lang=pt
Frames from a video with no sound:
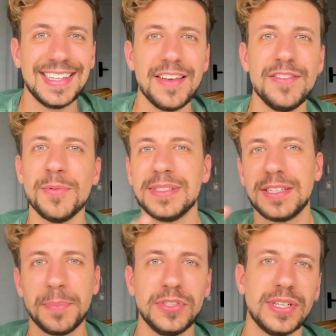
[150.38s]
E teve umas
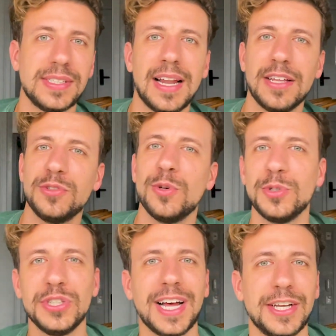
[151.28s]
que eu pedia, sei lá, suco
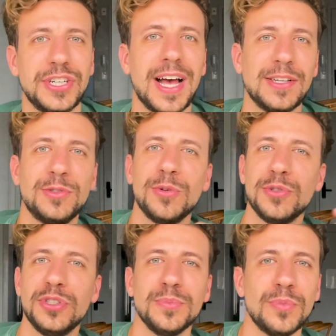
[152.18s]
de cajá,
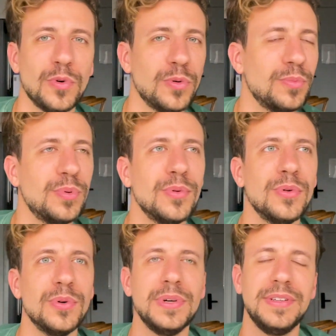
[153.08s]
suco de
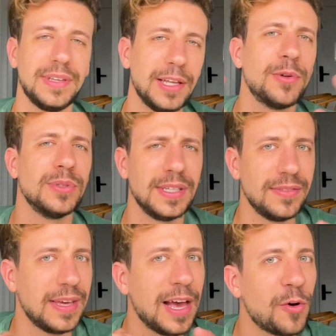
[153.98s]
umbu,
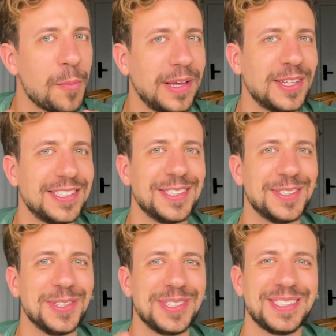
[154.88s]
inclusive recomendo esse
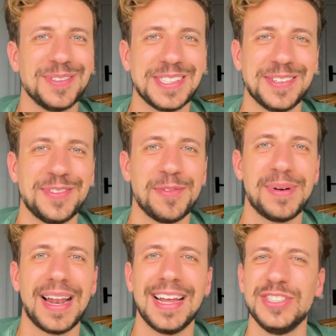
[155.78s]
suco se você for
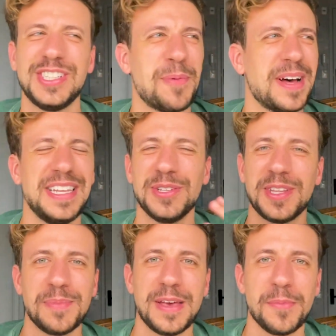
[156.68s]
pra lá. De tamarindo
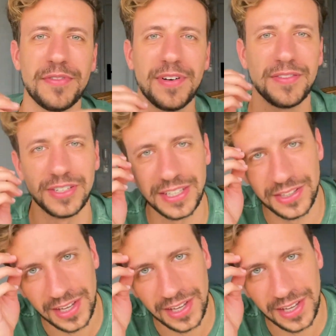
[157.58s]
também é meu favorito.